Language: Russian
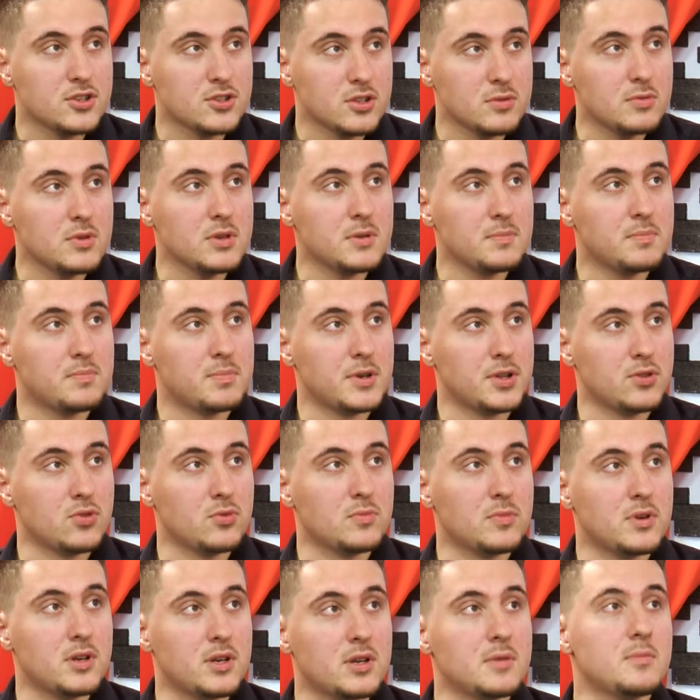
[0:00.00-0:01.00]
Что мы
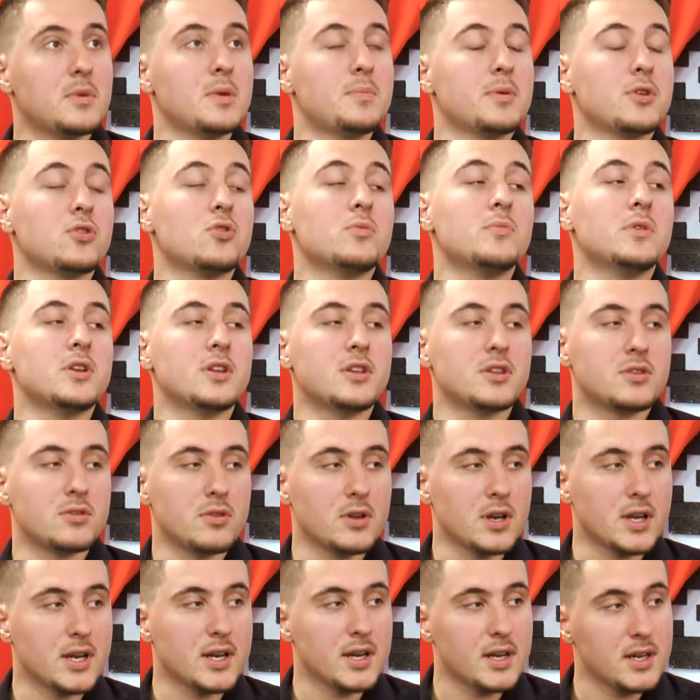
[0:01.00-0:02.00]
придумали? Мы придумали не
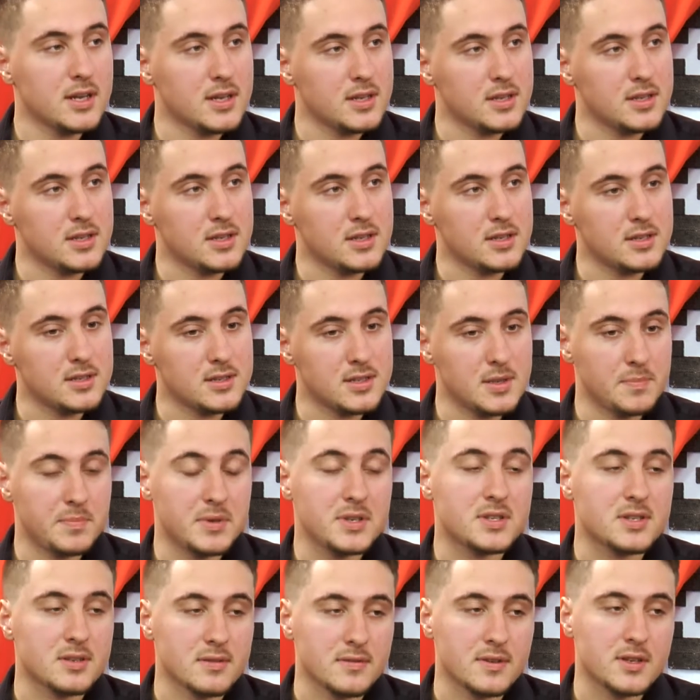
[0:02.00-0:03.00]
только
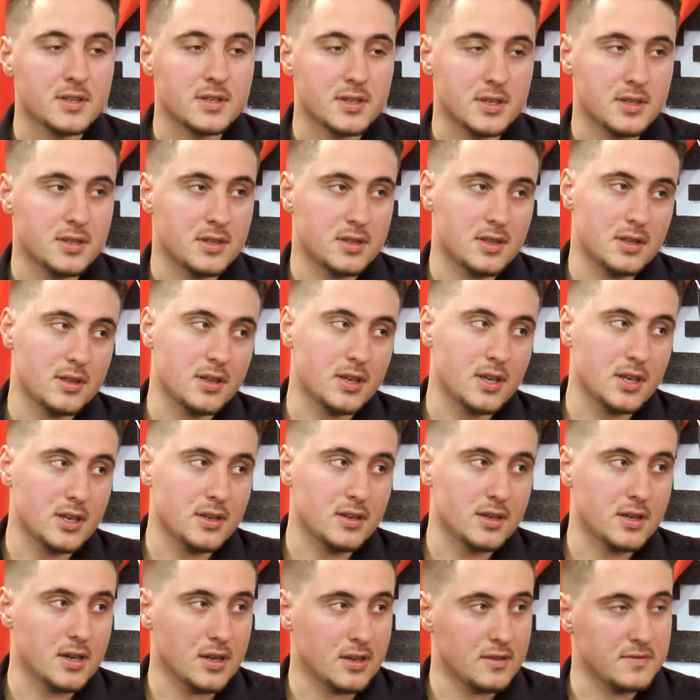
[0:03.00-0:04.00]
записывать эти
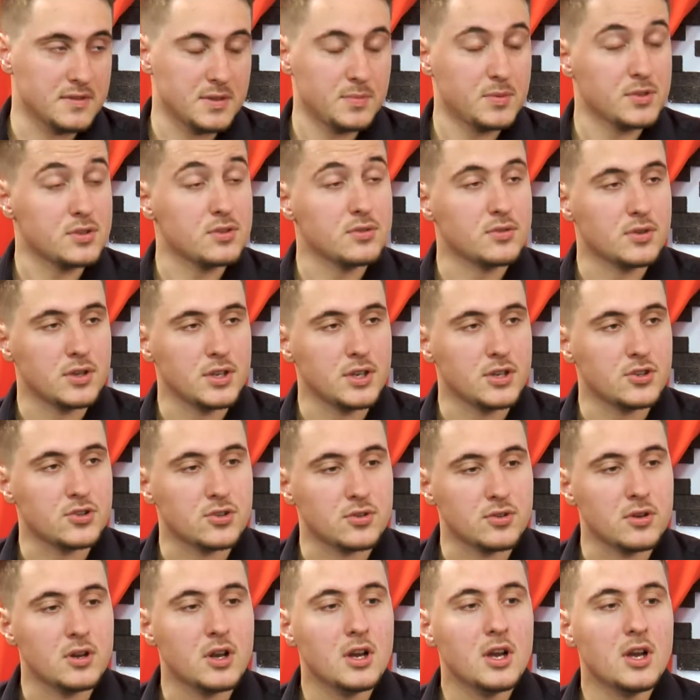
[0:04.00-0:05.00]
долги как в записную
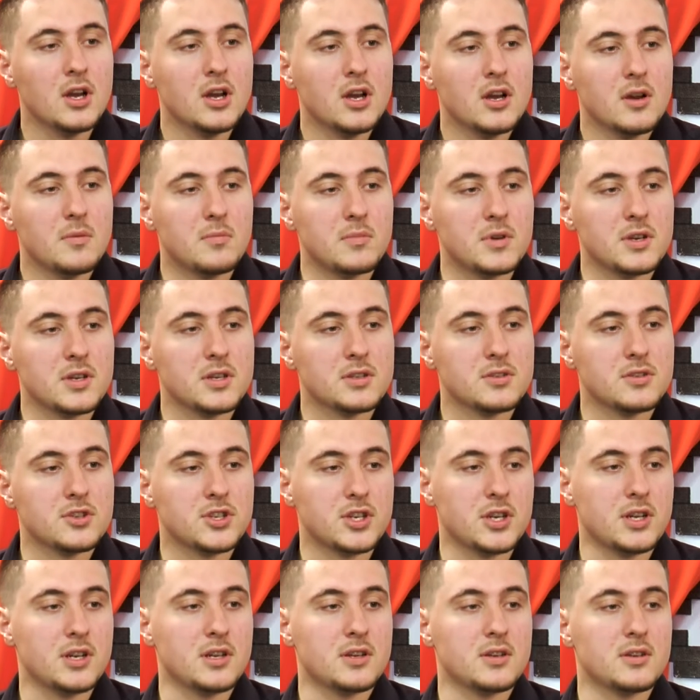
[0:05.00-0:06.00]
книжку. Мы
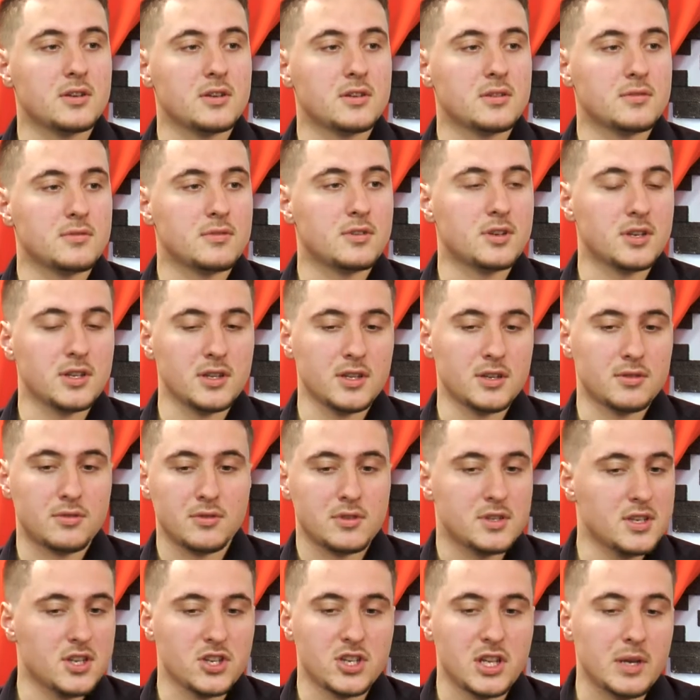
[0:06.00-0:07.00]
изучили рынок, то
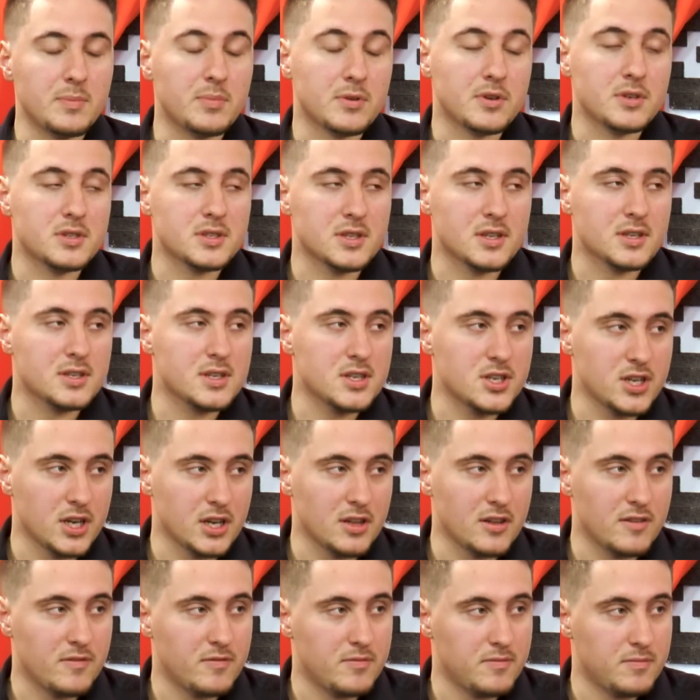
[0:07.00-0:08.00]
есть зашли просто
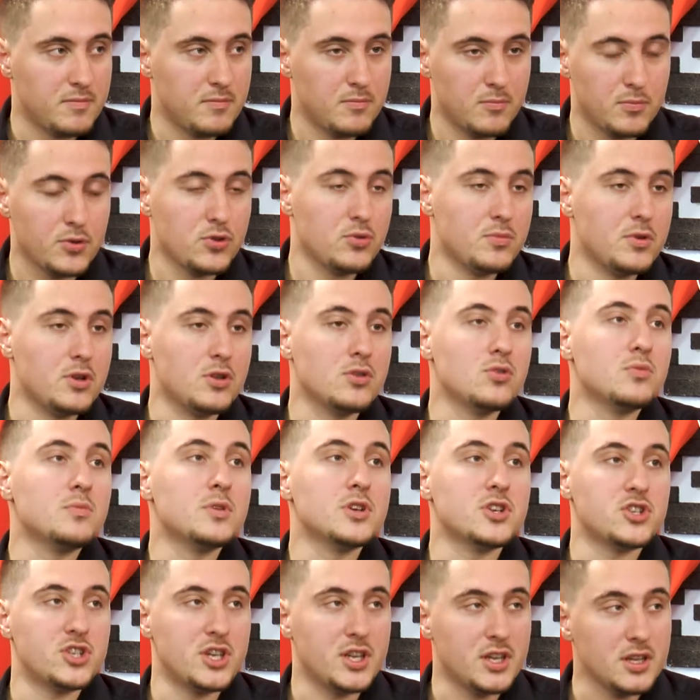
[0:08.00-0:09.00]
сначала, в, подумали, ну
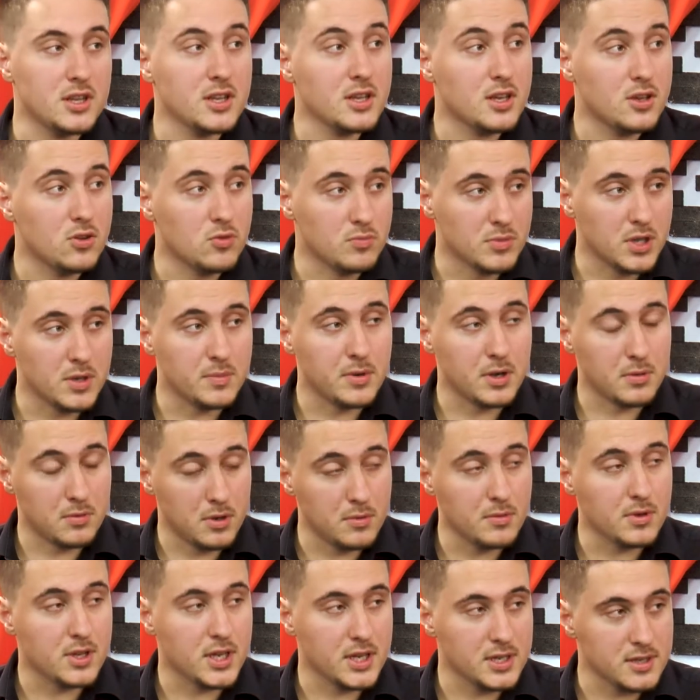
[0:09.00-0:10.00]
мы же не такие умные,
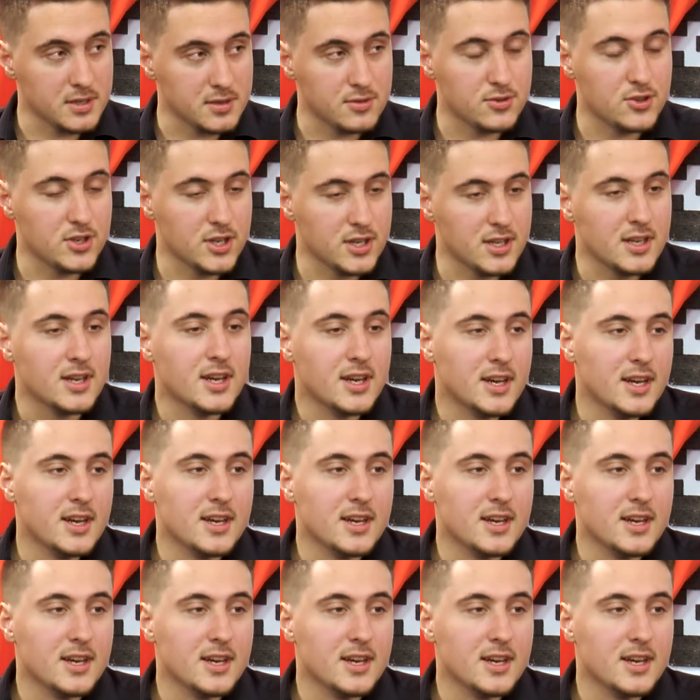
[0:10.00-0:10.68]
по-любому есть уже